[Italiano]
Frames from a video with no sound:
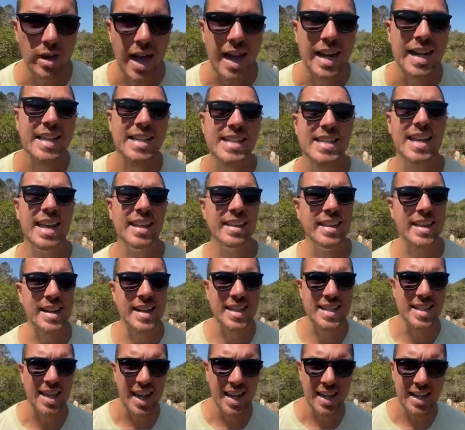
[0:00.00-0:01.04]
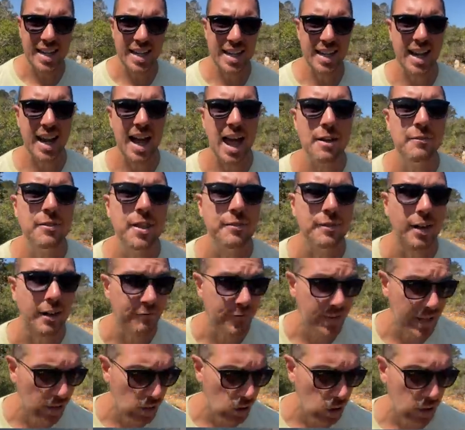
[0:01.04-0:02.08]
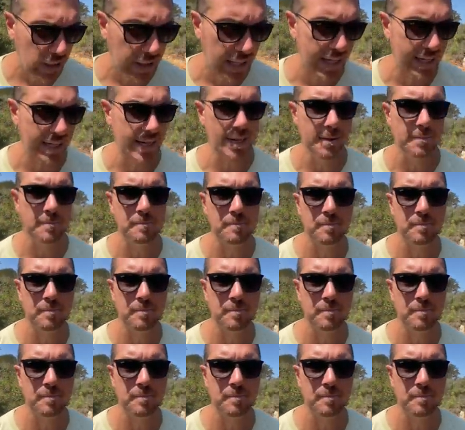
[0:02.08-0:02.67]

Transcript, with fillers: Alexander Selkirk aveva 28 anni.